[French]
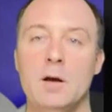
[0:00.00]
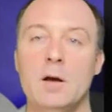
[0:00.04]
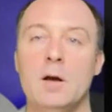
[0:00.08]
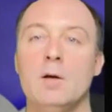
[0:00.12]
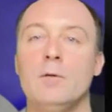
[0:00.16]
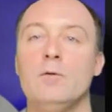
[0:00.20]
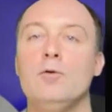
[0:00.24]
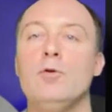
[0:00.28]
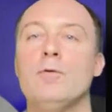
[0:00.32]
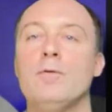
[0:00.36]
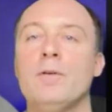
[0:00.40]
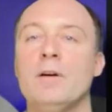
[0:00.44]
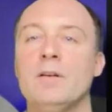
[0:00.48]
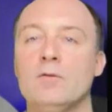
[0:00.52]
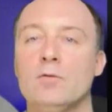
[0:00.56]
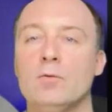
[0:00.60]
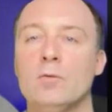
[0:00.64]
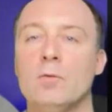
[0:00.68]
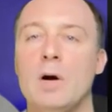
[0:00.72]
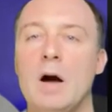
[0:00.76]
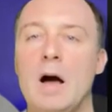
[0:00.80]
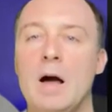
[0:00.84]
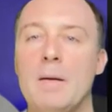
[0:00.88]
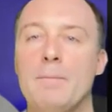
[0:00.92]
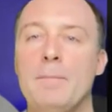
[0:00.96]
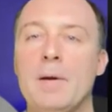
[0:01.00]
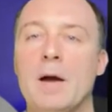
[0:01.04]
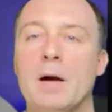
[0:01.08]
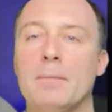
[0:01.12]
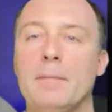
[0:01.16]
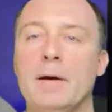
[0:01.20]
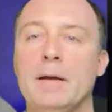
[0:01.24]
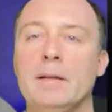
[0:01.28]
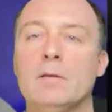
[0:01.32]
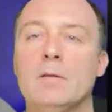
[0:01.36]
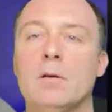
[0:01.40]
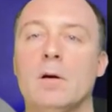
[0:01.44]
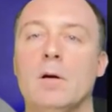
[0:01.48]
de façon à
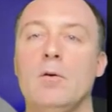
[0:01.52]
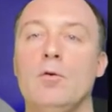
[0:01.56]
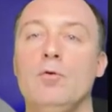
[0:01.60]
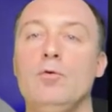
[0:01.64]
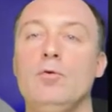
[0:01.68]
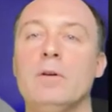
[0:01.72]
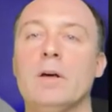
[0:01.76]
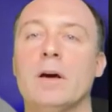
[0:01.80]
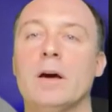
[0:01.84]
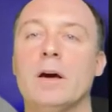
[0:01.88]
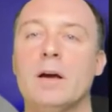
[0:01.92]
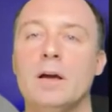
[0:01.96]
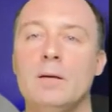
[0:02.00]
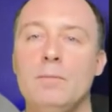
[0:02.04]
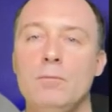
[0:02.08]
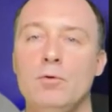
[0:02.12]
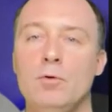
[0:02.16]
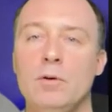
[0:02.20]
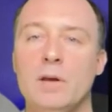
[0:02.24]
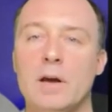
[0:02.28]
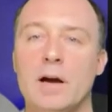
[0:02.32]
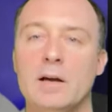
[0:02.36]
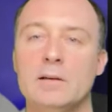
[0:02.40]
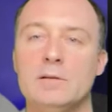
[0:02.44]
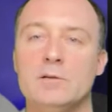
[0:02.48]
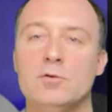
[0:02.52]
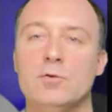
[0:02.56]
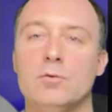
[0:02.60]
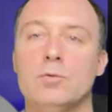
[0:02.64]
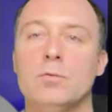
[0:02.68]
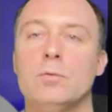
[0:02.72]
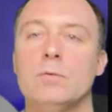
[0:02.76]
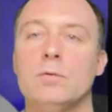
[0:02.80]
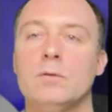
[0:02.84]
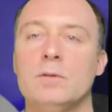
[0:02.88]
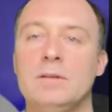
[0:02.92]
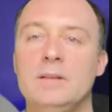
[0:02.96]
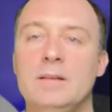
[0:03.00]
permettre une rémunération
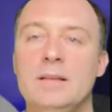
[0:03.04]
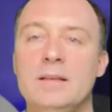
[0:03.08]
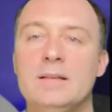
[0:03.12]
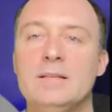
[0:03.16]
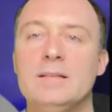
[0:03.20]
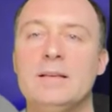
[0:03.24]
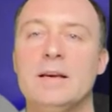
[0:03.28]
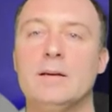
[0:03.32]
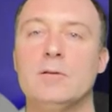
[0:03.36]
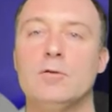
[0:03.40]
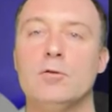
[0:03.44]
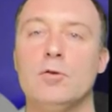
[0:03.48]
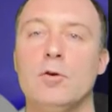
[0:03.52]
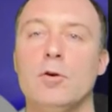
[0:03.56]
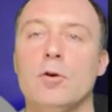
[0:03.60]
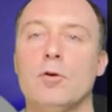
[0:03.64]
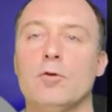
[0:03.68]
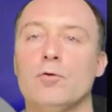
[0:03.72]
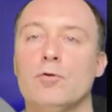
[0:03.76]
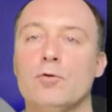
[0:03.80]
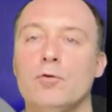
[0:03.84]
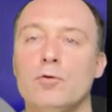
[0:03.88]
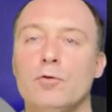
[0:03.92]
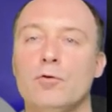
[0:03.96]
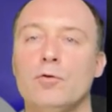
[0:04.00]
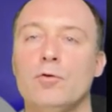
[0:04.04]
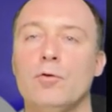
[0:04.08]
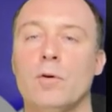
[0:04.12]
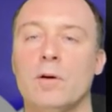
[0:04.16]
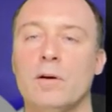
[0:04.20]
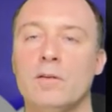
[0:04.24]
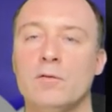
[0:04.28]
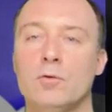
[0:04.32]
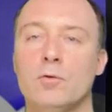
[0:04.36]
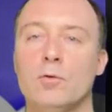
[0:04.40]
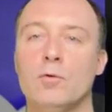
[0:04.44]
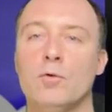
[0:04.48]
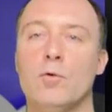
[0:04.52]
des acteurs de ce
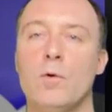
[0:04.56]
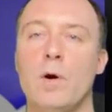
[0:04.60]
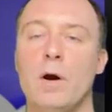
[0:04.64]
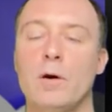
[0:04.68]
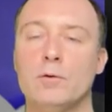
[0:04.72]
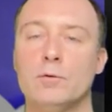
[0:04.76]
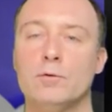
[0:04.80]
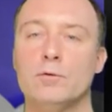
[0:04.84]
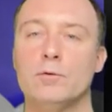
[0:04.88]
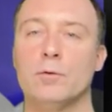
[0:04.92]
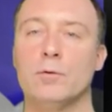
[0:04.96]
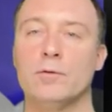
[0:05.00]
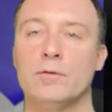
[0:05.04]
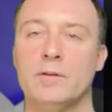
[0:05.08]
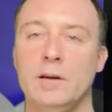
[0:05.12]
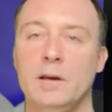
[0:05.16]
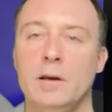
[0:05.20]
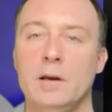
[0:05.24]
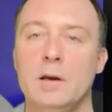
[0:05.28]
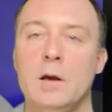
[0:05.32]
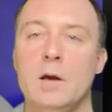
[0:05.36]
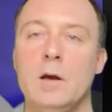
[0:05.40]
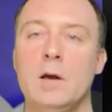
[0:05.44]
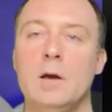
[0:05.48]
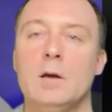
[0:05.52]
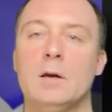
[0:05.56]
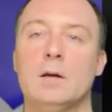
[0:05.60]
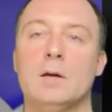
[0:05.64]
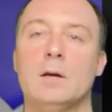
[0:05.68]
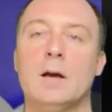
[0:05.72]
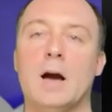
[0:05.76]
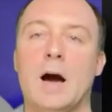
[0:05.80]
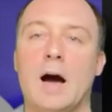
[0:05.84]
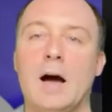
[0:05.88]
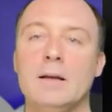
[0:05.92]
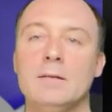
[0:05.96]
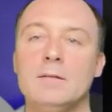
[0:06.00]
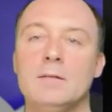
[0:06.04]
réseau crowdsourcé
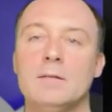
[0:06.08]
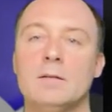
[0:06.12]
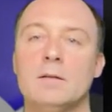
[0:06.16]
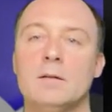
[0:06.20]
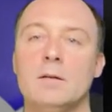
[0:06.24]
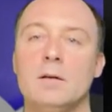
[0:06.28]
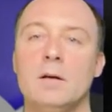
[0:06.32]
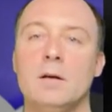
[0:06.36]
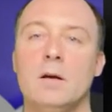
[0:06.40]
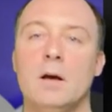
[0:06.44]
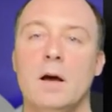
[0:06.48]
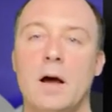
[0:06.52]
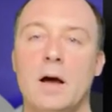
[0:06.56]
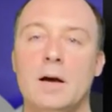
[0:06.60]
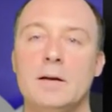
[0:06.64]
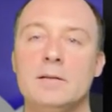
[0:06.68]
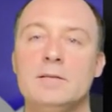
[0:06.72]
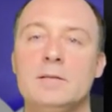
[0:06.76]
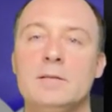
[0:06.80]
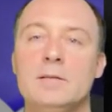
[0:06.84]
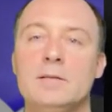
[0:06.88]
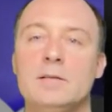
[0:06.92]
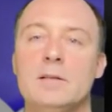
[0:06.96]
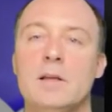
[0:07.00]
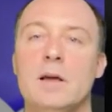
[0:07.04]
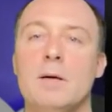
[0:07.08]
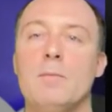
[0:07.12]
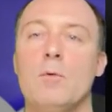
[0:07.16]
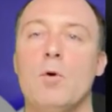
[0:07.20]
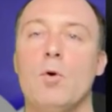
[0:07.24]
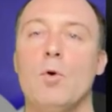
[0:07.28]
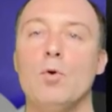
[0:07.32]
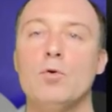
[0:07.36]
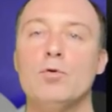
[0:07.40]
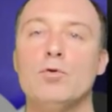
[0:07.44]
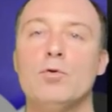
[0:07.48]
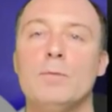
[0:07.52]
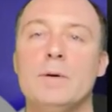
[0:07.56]
grâce à un système
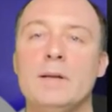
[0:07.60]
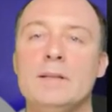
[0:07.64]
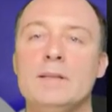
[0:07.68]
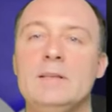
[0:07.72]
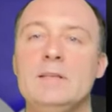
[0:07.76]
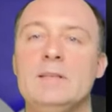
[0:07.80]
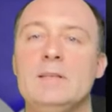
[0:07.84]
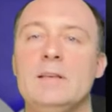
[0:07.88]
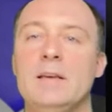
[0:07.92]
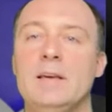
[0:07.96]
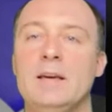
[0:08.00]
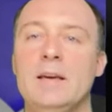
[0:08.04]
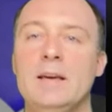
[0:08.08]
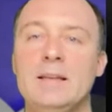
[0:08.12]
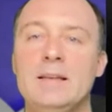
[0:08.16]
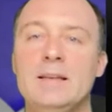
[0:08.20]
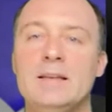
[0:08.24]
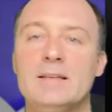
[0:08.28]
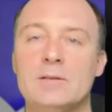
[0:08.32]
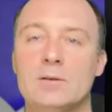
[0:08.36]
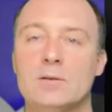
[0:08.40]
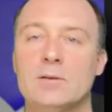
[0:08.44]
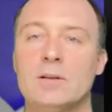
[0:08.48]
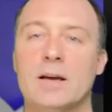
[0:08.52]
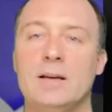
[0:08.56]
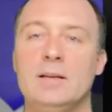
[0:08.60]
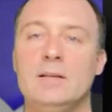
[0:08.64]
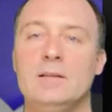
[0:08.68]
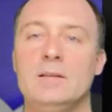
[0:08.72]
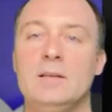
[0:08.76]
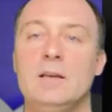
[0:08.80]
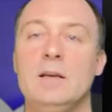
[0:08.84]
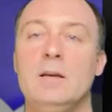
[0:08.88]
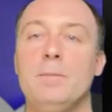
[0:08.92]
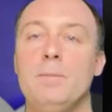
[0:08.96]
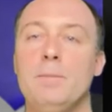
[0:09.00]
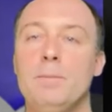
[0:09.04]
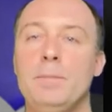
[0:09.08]
automatisé et
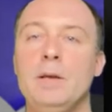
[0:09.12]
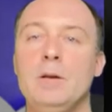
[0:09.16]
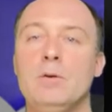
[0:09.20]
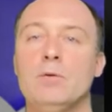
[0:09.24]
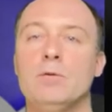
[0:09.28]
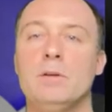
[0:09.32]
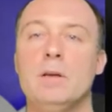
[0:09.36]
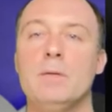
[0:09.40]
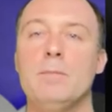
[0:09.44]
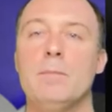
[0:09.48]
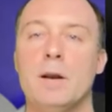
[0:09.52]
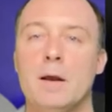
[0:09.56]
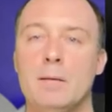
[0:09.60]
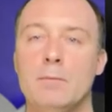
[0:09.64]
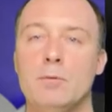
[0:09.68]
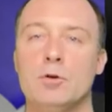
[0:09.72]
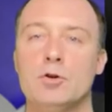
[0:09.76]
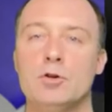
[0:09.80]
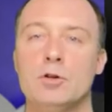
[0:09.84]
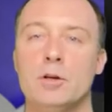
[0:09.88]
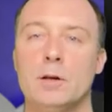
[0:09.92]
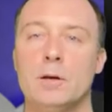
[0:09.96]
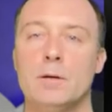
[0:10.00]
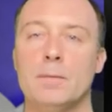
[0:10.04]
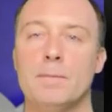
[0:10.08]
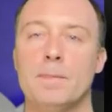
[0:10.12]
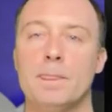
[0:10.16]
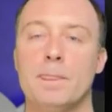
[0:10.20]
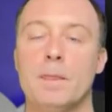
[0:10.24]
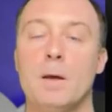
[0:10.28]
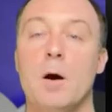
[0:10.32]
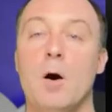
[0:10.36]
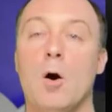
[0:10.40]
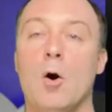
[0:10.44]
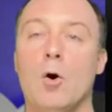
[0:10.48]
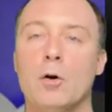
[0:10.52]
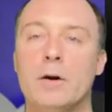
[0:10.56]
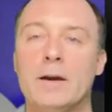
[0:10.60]
décentralisé piloté par la blockchain.
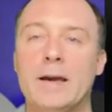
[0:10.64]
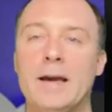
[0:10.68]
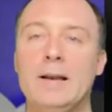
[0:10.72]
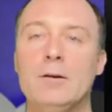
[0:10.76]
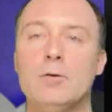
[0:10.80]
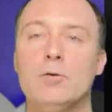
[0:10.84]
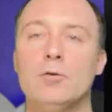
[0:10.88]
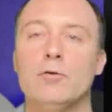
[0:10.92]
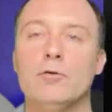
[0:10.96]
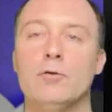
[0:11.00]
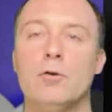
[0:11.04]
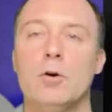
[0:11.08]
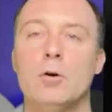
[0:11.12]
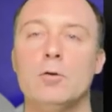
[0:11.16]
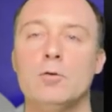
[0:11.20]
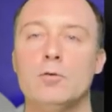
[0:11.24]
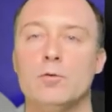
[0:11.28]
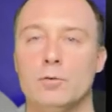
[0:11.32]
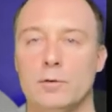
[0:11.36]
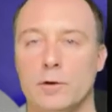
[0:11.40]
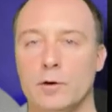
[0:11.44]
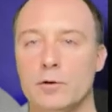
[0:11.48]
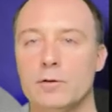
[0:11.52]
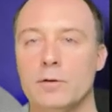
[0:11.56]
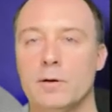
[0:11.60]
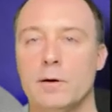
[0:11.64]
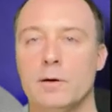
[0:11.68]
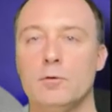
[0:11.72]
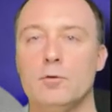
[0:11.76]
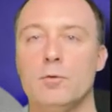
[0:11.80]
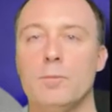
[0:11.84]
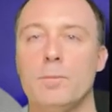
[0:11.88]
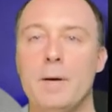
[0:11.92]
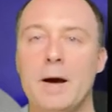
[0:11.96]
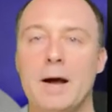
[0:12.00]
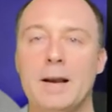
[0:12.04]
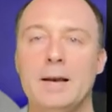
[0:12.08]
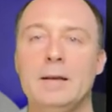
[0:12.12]
En quelque sorte, on est en train de
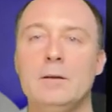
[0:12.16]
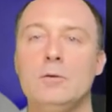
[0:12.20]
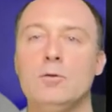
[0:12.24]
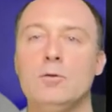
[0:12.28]
parler de